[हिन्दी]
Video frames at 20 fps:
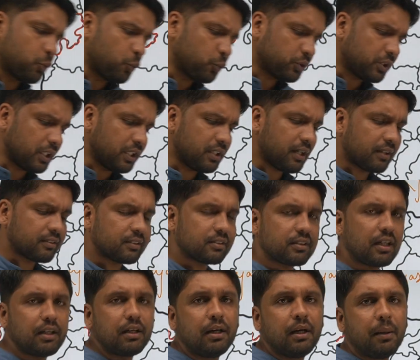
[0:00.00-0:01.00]
शुरू से ही
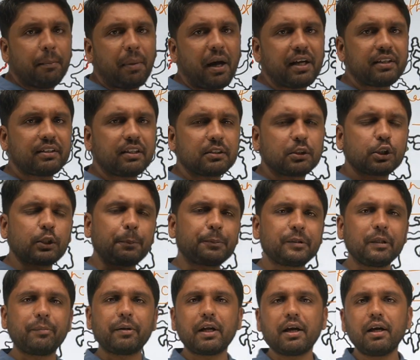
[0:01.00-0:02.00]
राजस्थान भारत का
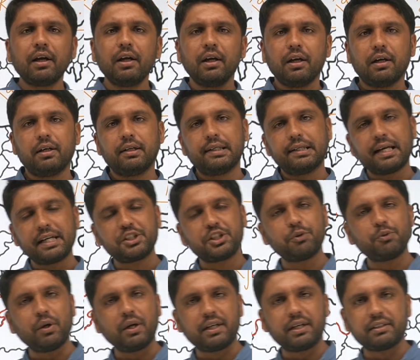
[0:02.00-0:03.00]
सबसे बड़ा राज्य
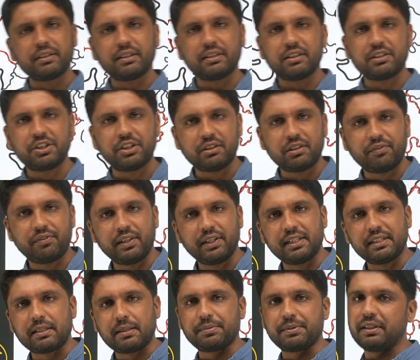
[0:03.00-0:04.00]
हुआ करता था क्षेत्रफल
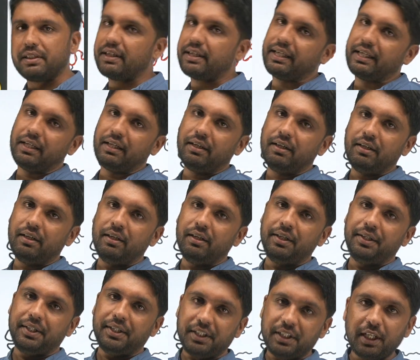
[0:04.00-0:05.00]
के हिसाब से नहीं
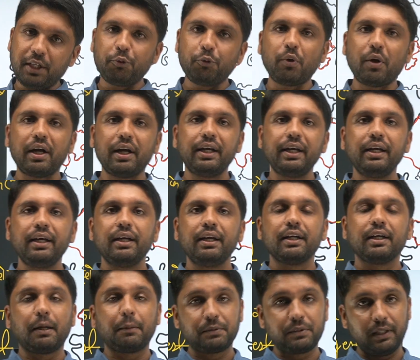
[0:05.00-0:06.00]
ये हुआ है
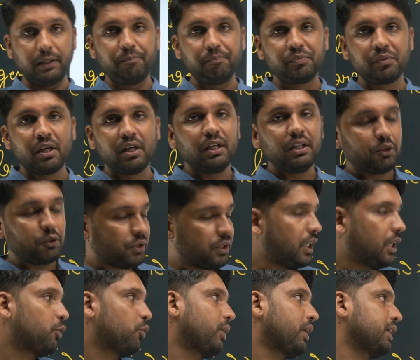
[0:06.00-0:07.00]
कब से तो
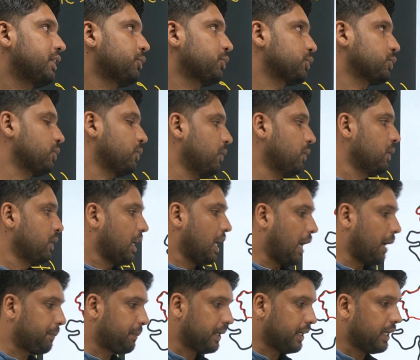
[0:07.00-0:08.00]
ये हुआ है दोस्तों
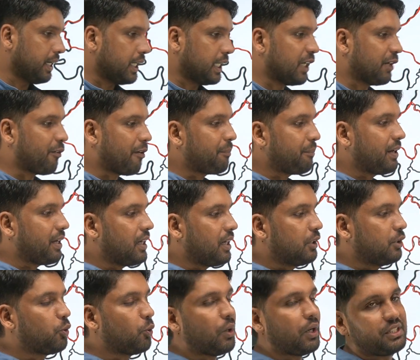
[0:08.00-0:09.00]
आपके नवंबर
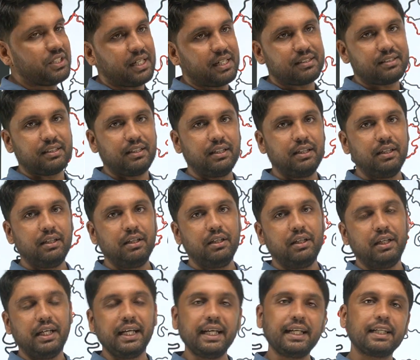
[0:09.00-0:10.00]
2000 से
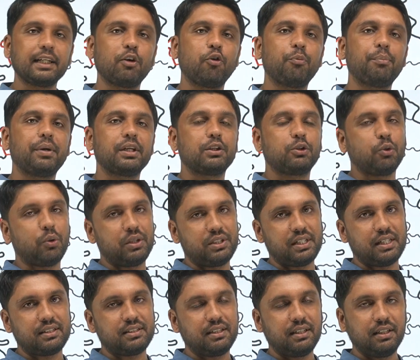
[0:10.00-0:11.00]
एक नवंबर
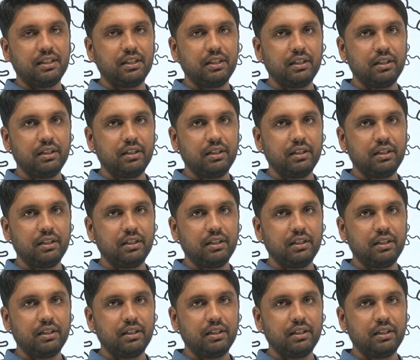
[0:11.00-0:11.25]
2000 से